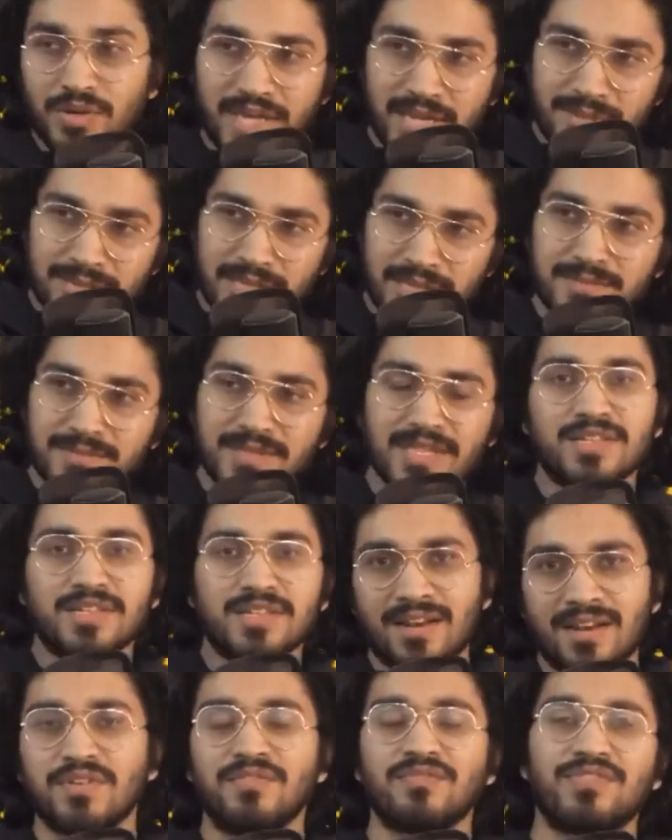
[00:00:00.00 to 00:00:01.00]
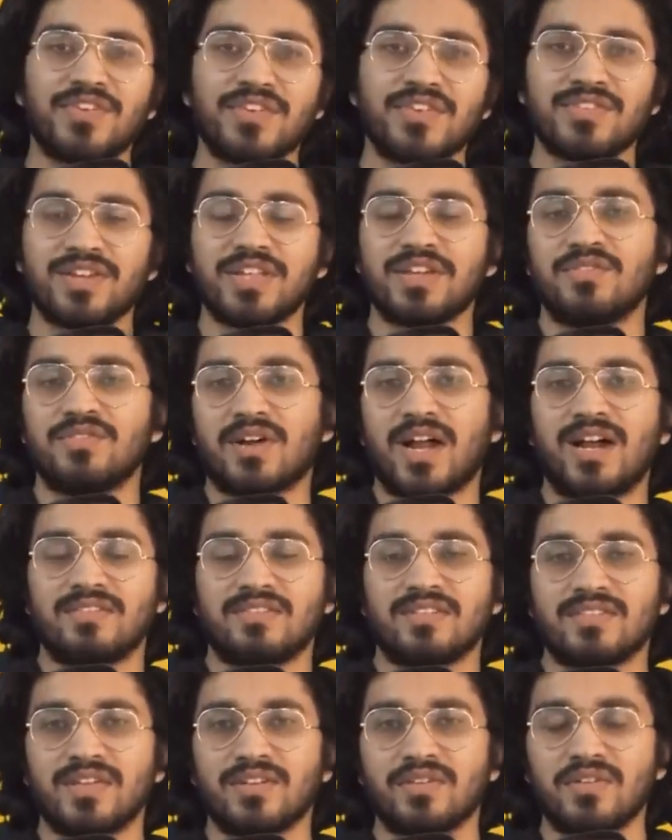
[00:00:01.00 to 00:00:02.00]
दो तो कि यार तुम चीज नहीं उखाड़
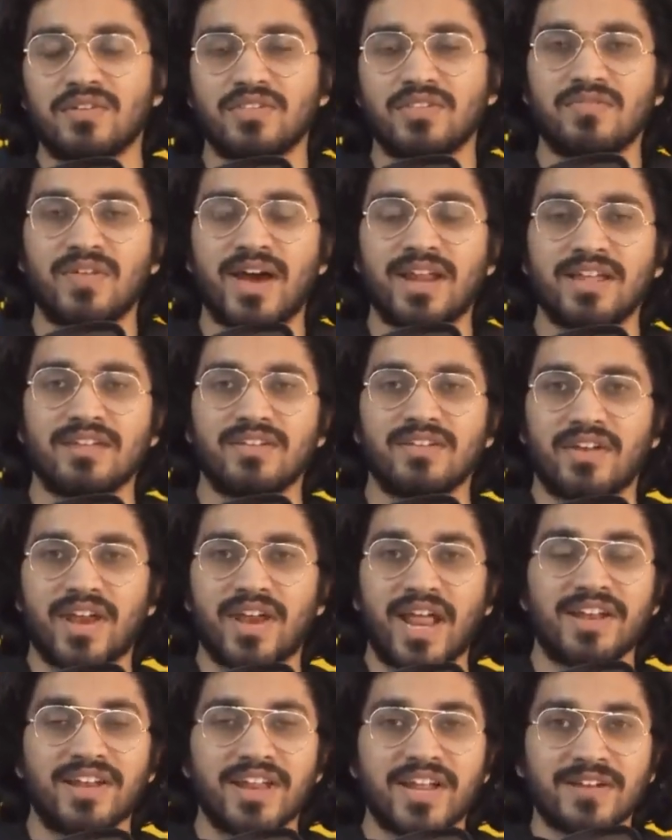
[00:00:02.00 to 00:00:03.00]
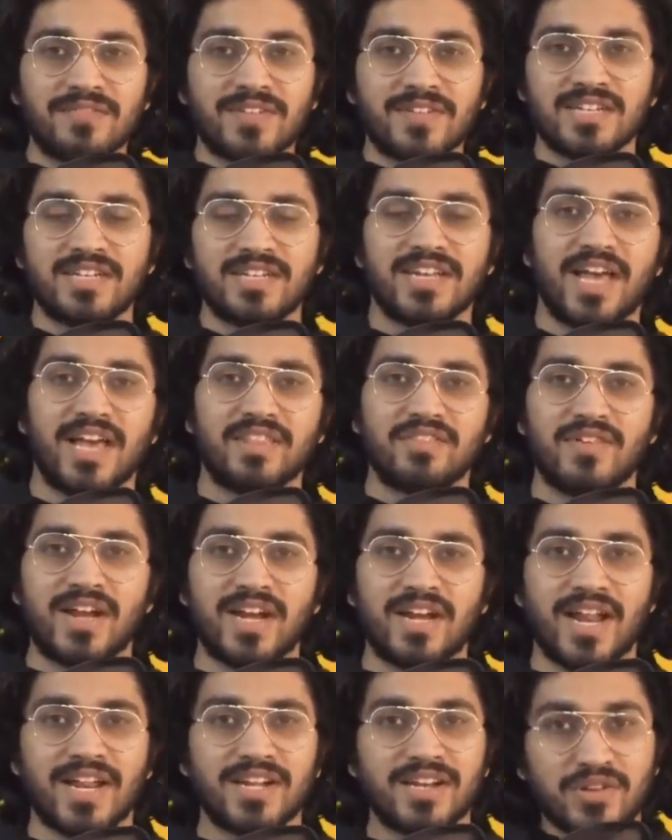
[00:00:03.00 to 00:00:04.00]
सकते क्योंकि तुम्हारे 98 परसेंट नहीं आए
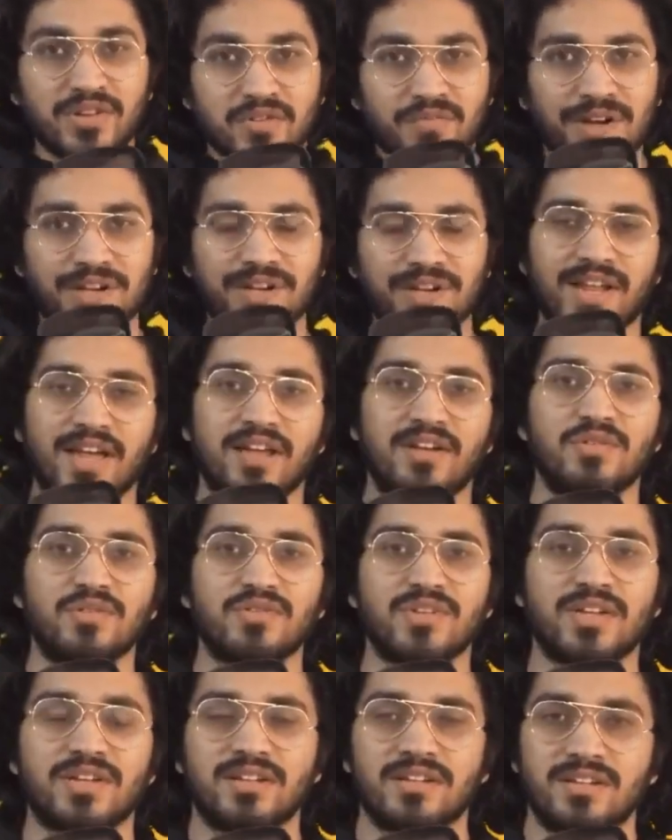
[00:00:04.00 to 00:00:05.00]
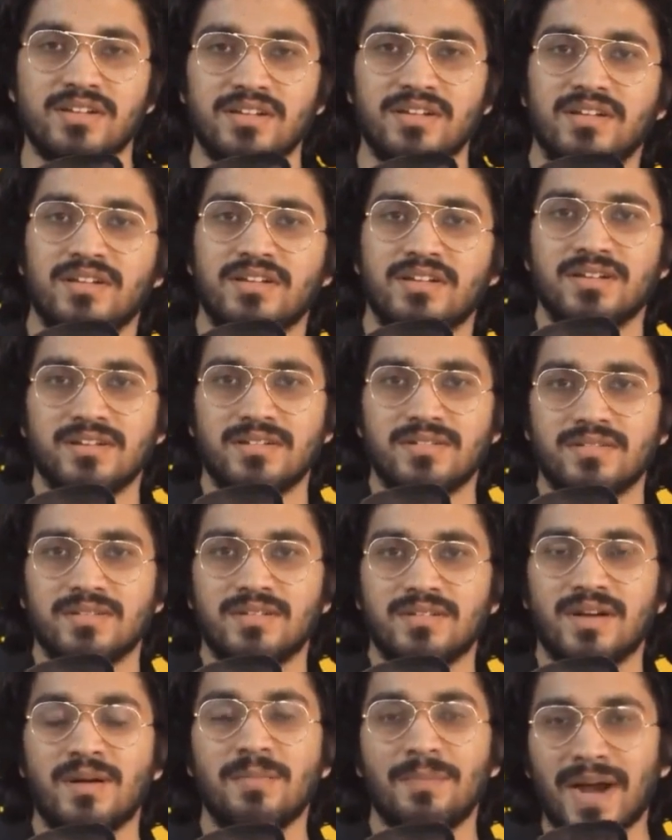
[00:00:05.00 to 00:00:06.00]
तुम्हारे 92 परसेंट आए लूजर
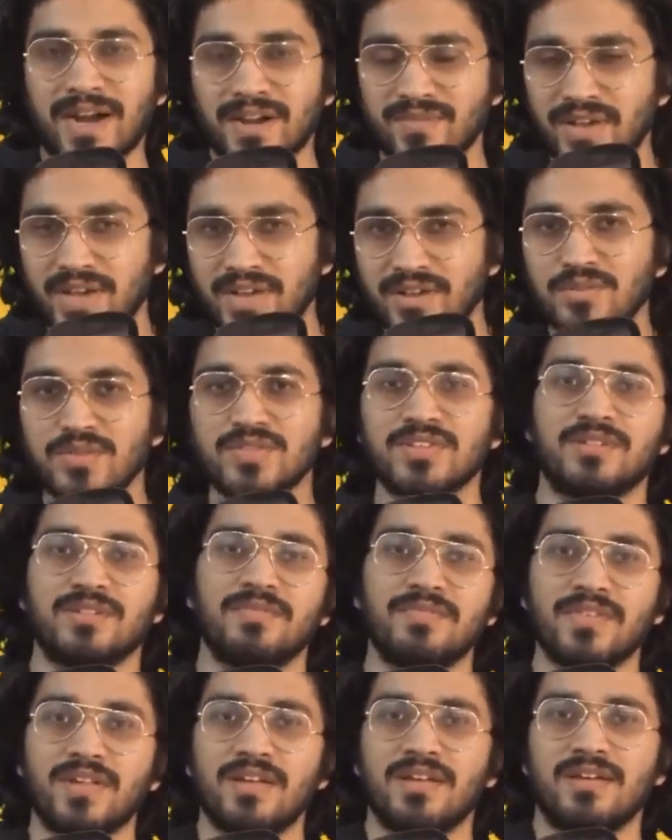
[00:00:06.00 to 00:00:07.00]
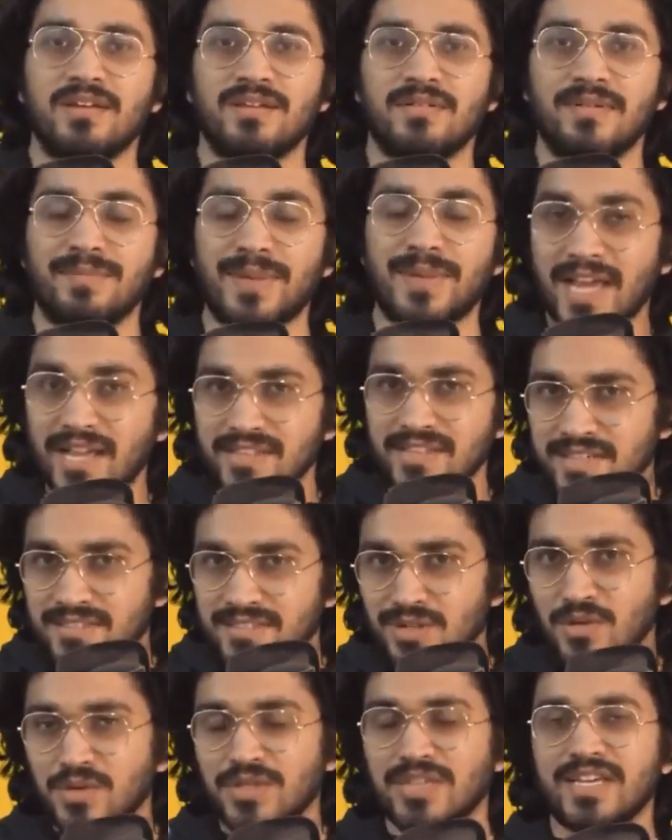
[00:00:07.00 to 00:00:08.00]
अबे बाढ़ में गए लूजर मैंने ऐसे
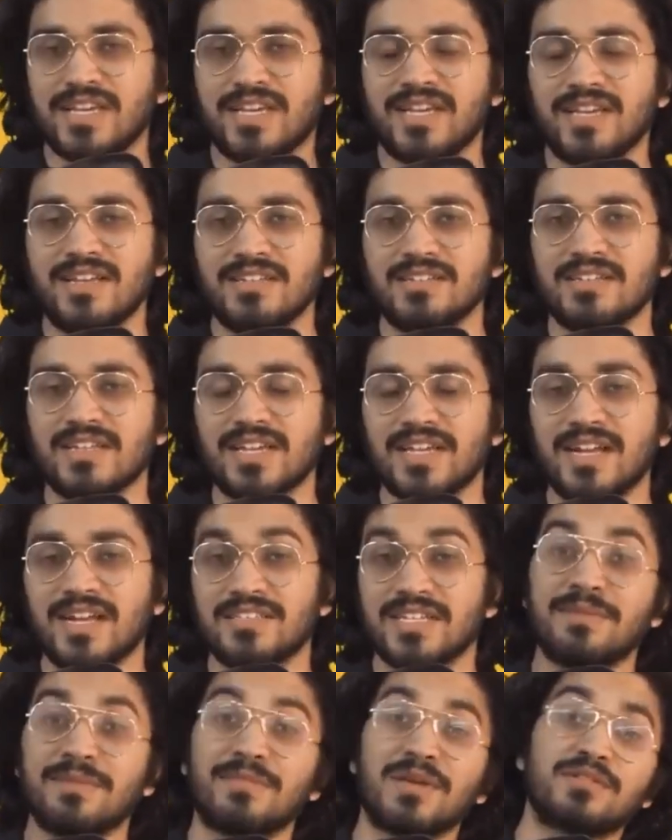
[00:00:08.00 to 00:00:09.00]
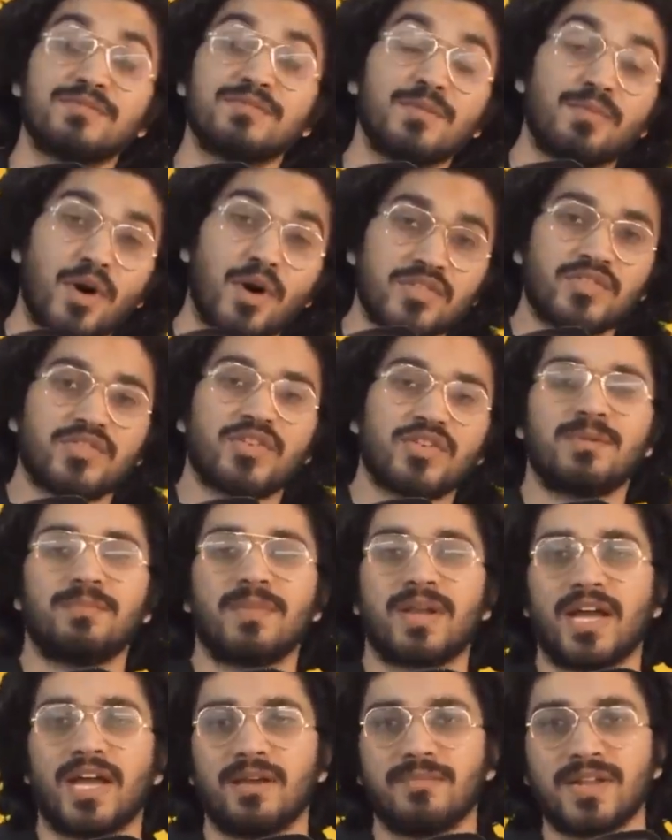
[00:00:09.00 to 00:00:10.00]
ऐसे लोग देखे हैं जिनके यार जेई मेंस में बहुत अच्छे
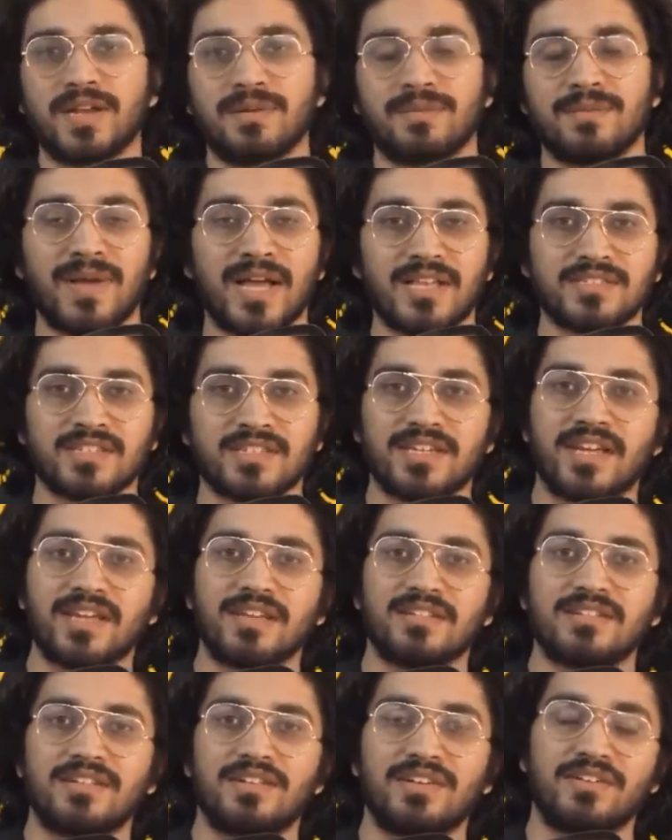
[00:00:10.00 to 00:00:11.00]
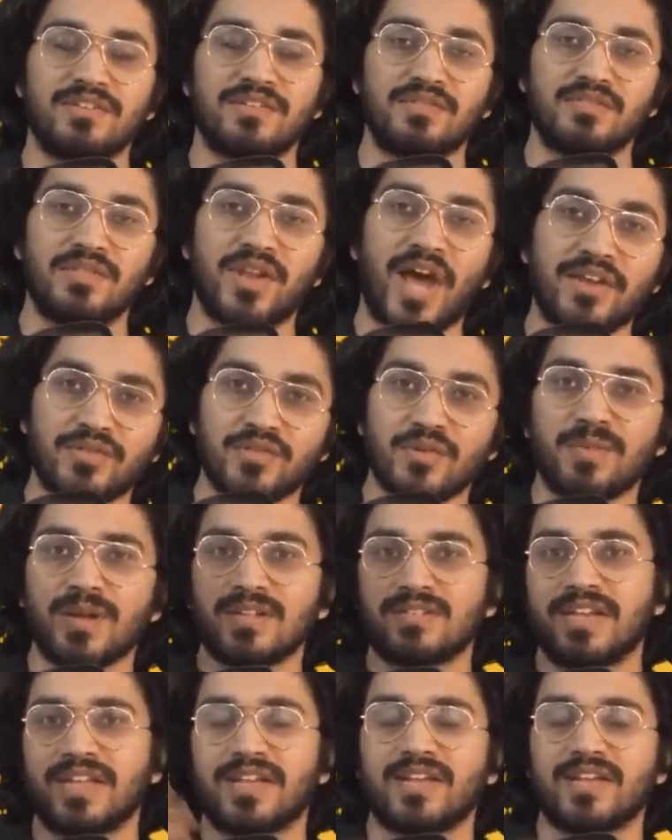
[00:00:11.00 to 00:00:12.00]
नंबर आए हैं मेरे बैच के हैं ढाई सौ
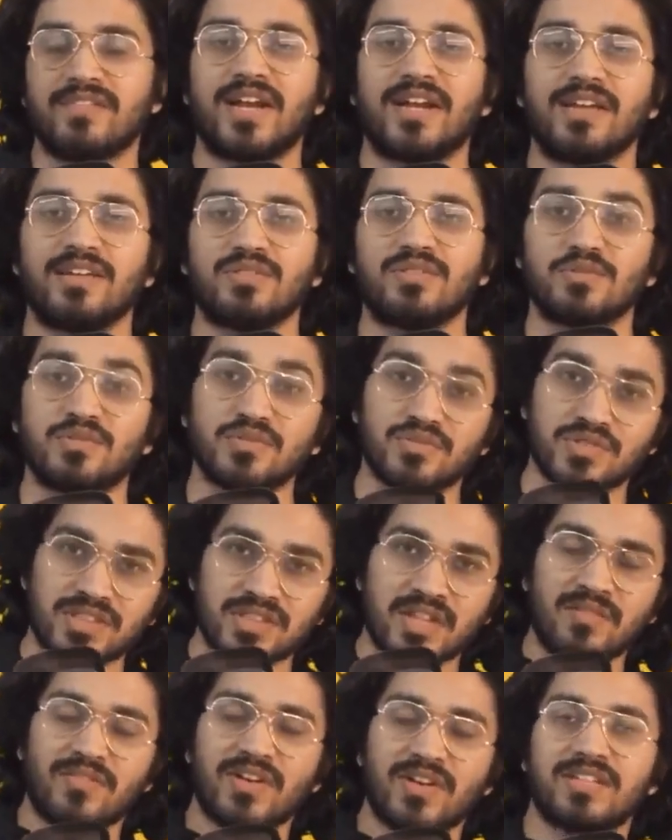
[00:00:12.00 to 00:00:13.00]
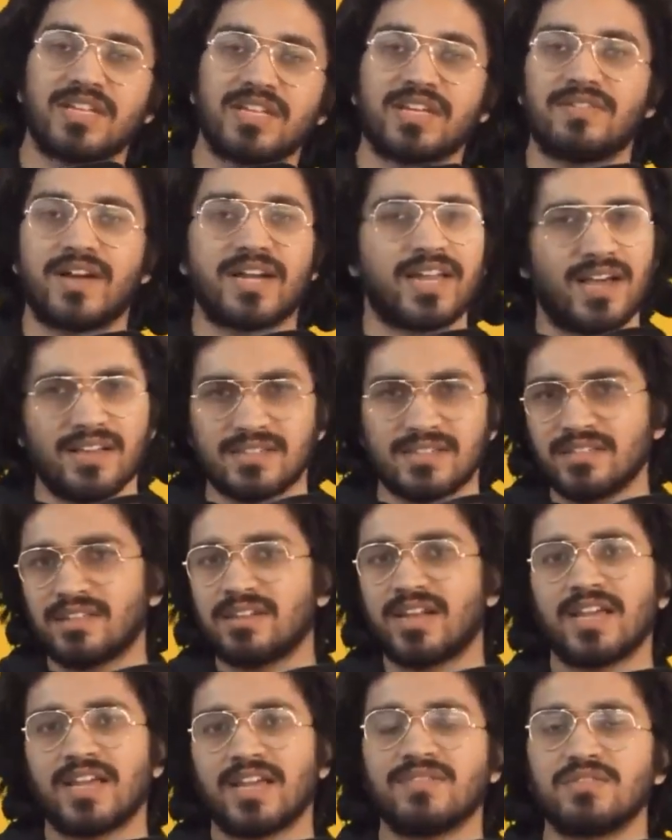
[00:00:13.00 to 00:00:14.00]
प्लस लेके बैठे हैं दो सौ सत्तर प्लस लेके बैठे हैं आज के
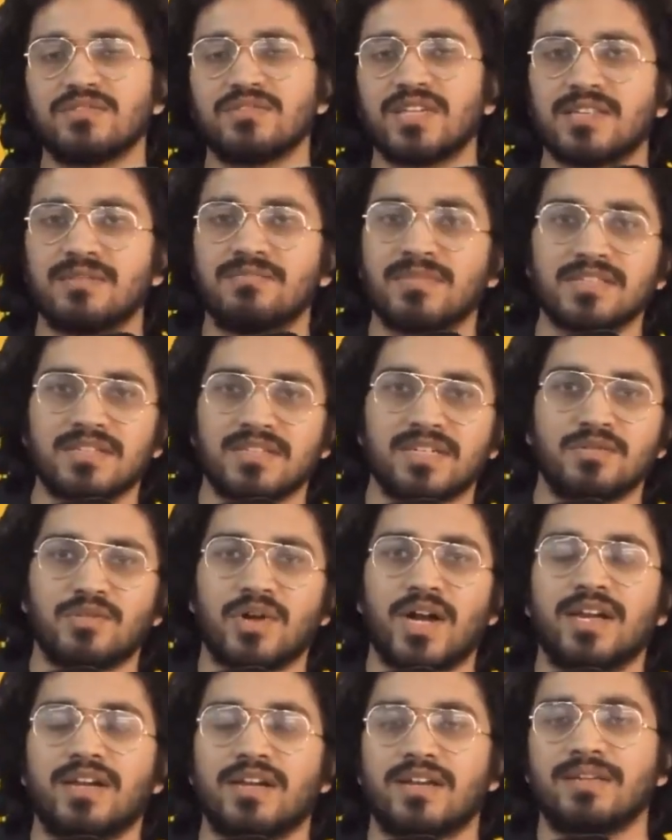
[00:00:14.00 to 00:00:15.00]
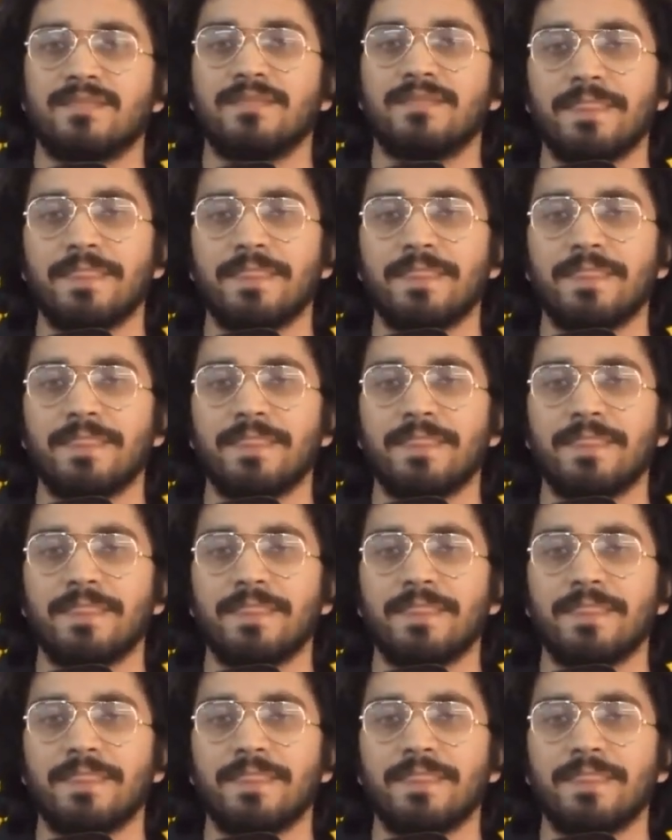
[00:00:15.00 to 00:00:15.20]
दिन लाइफ में कुछ ऐसा मस्त नहीं उखाड़ रहे